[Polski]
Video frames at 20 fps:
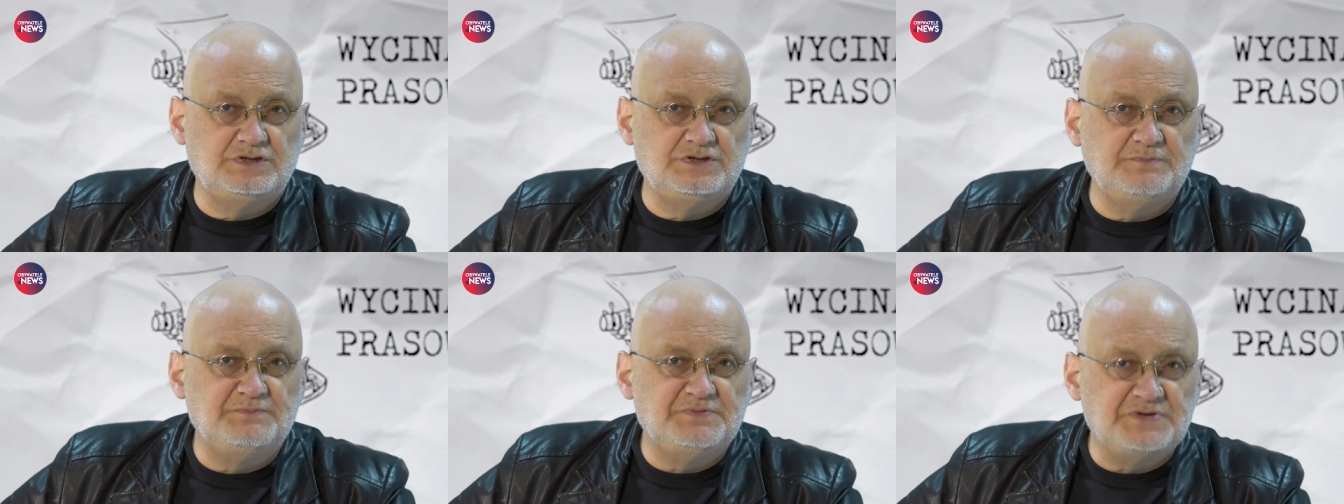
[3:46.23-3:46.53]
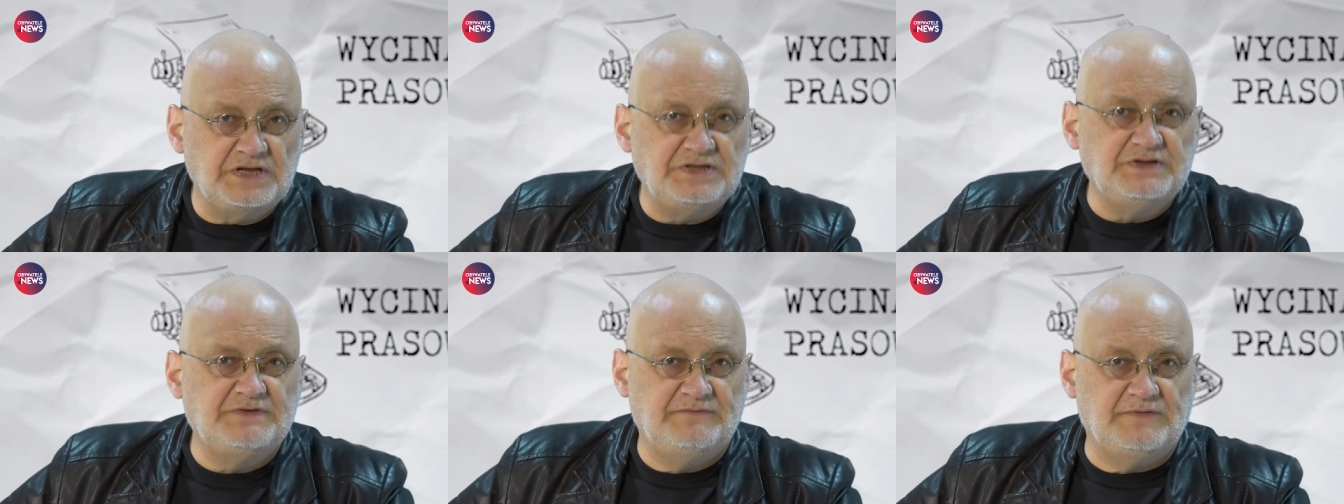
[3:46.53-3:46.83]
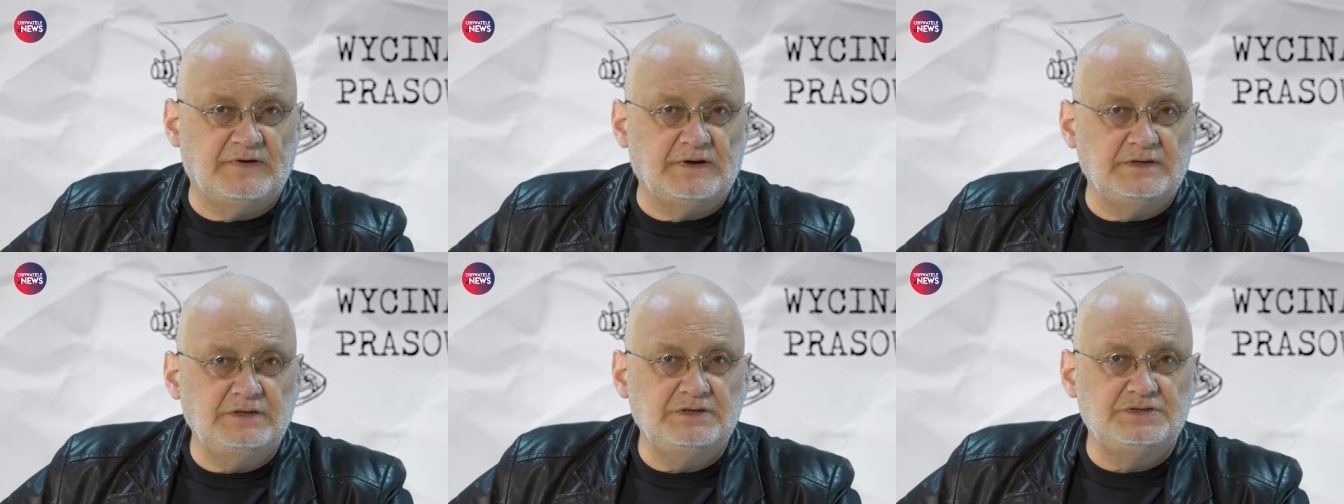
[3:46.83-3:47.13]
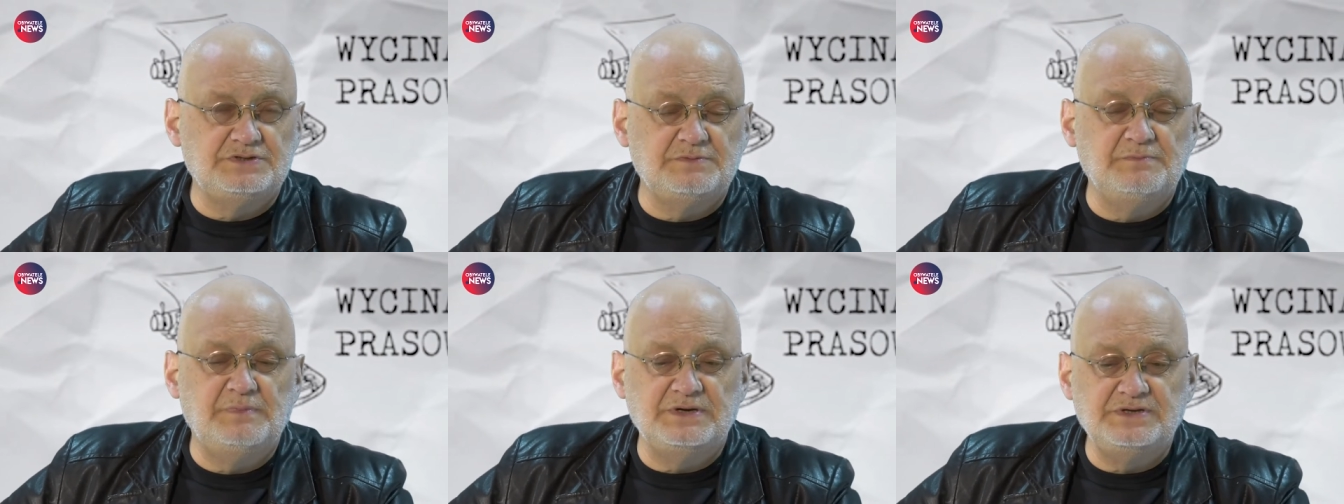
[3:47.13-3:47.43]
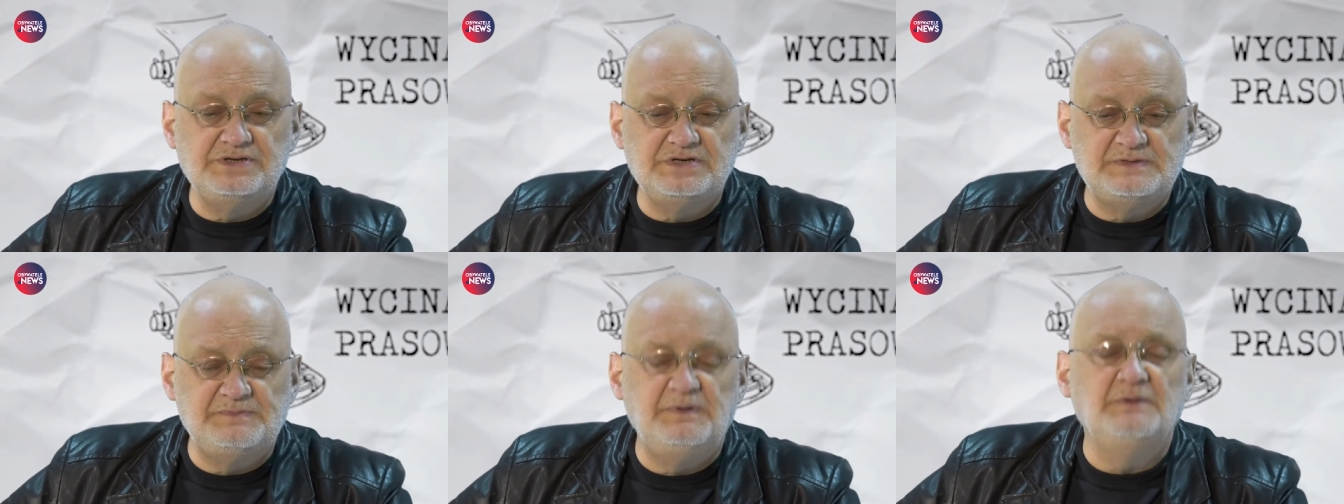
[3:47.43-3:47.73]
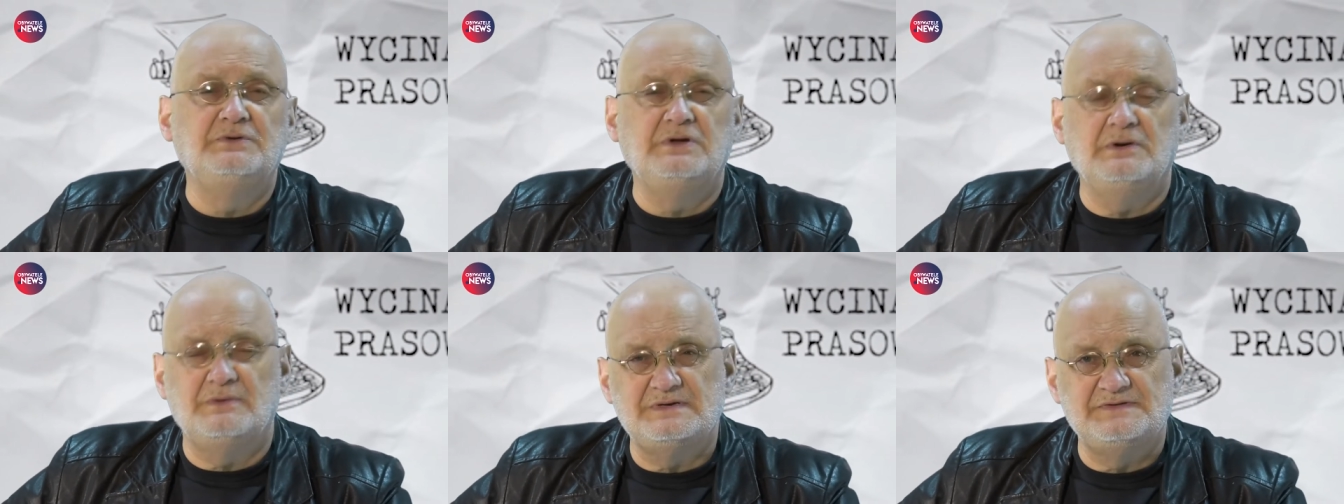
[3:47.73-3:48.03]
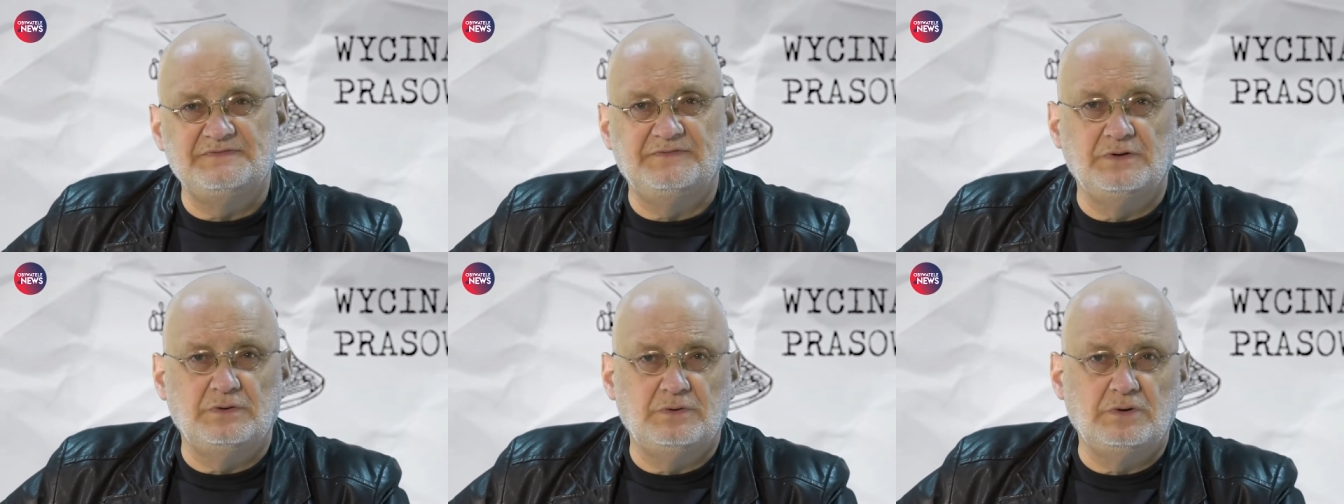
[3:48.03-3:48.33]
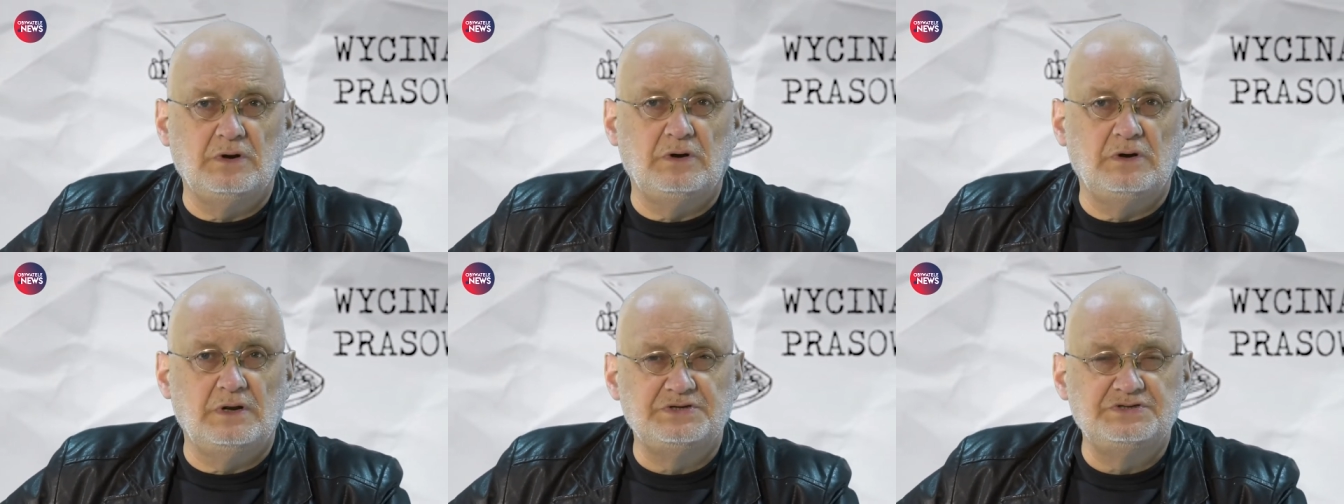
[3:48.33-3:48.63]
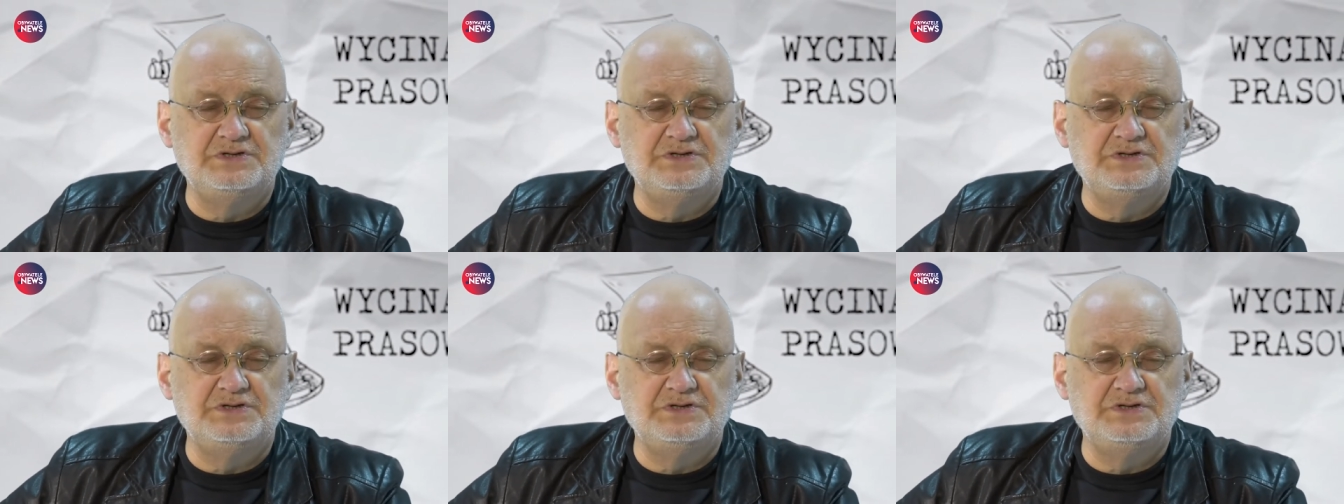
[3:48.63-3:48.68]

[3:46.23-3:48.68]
czy przetrwa i czy będzie spełniała swoją rolę,